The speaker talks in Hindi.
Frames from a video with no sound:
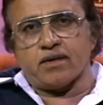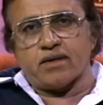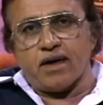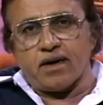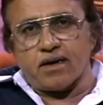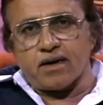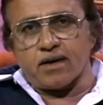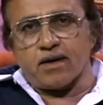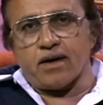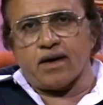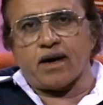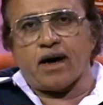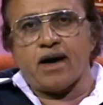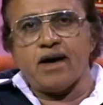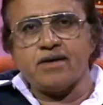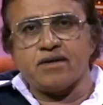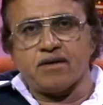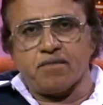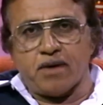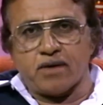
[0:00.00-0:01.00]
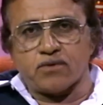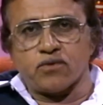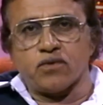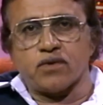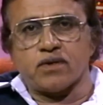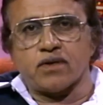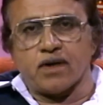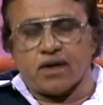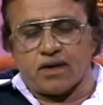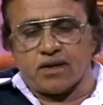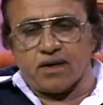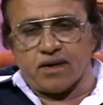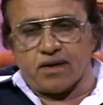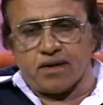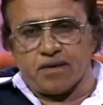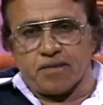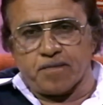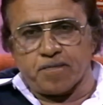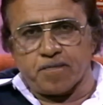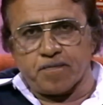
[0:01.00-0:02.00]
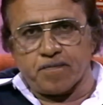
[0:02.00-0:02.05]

दिल की गहराई से महसूस करते हैं